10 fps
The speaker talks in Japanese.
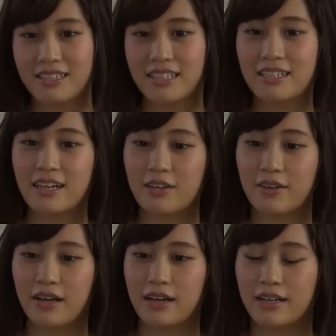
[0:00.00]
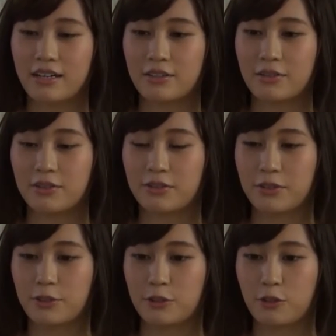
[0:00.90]
前回はあ
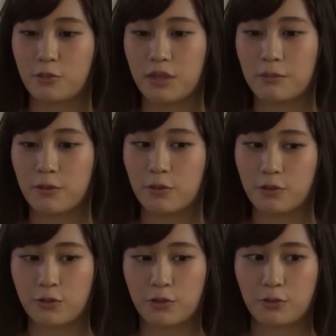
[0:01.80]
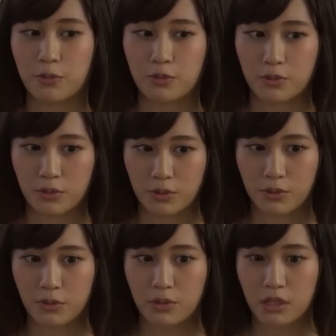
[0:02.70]
のー、麻婆豆腐のも
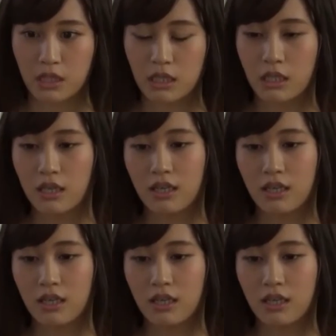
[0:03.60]
とで